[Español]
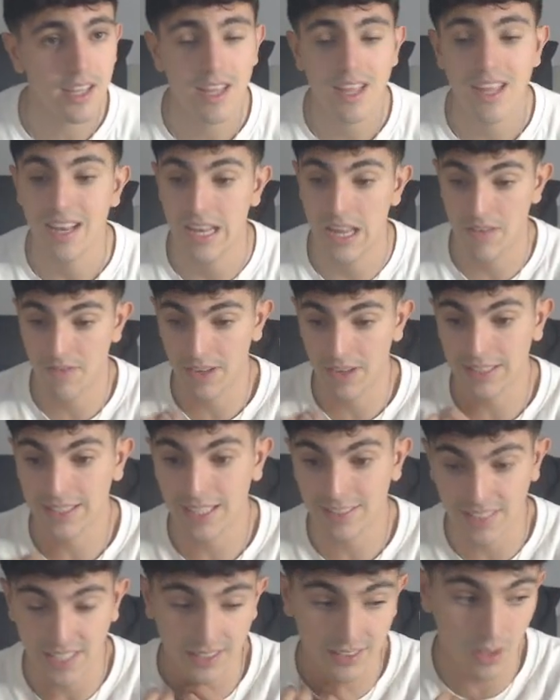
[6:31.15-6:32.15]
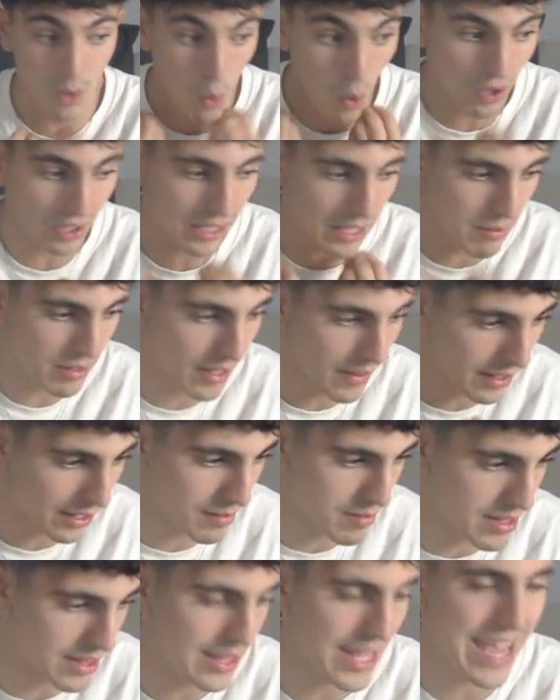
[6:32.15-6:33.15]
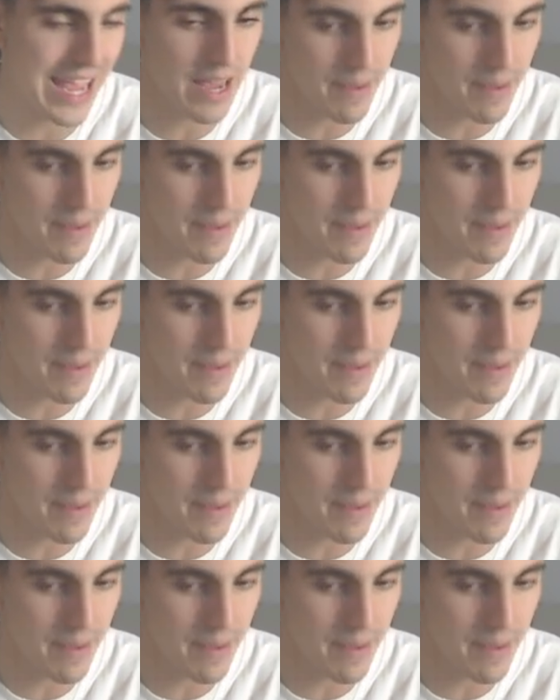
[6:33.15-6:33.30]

le falta ser ese jugador que verdaderamente es,